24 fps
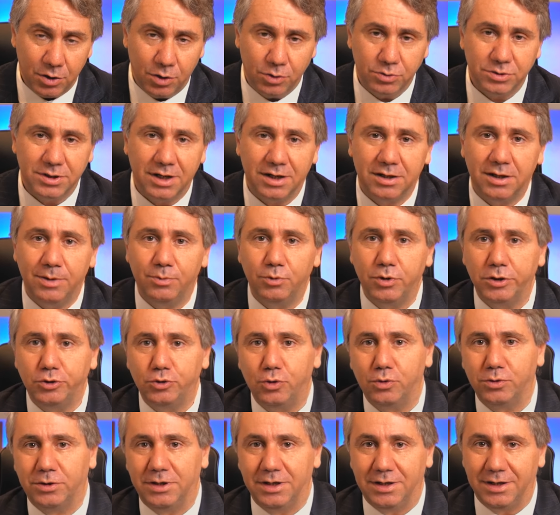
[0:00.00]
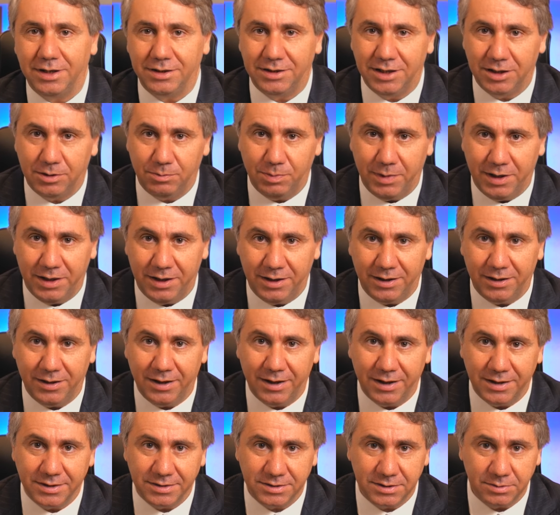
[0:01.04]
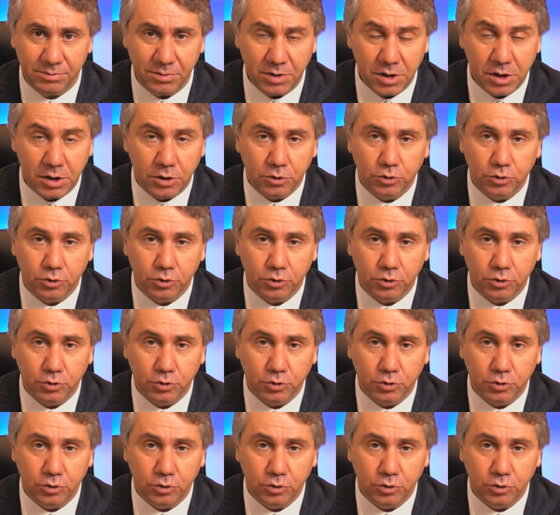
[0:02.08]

özellikle buna çok dikkat etmeleri lazım.